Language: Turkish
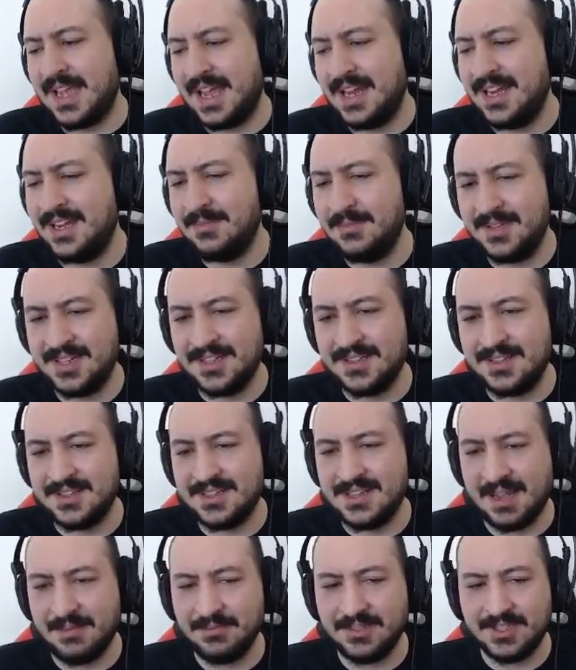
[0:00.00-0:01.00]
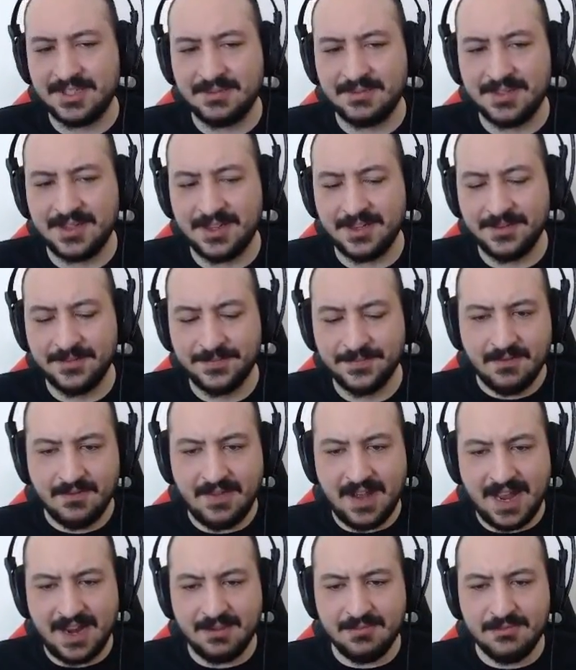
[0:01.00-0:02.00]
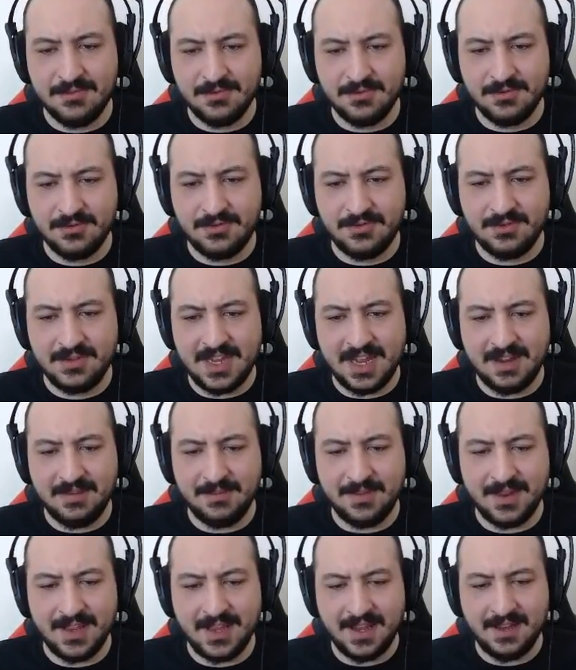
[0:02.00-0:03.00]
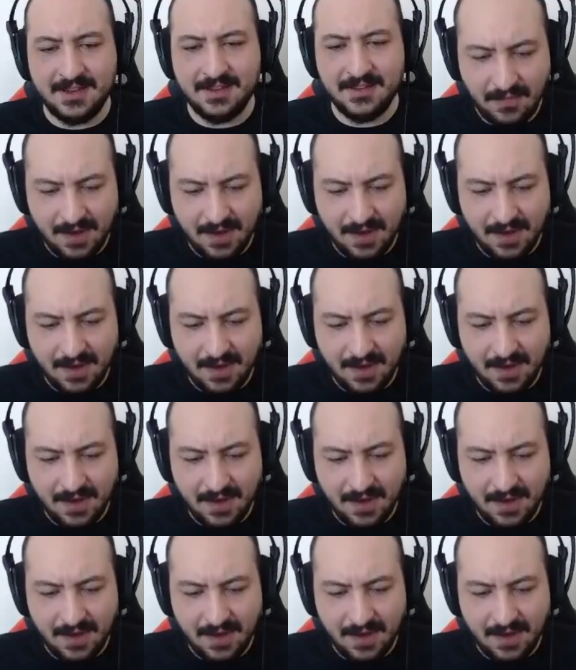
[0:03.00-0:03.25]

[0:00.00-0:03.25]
Kendimi keseceğim şimdi. Var mı bunun üstü gameplay?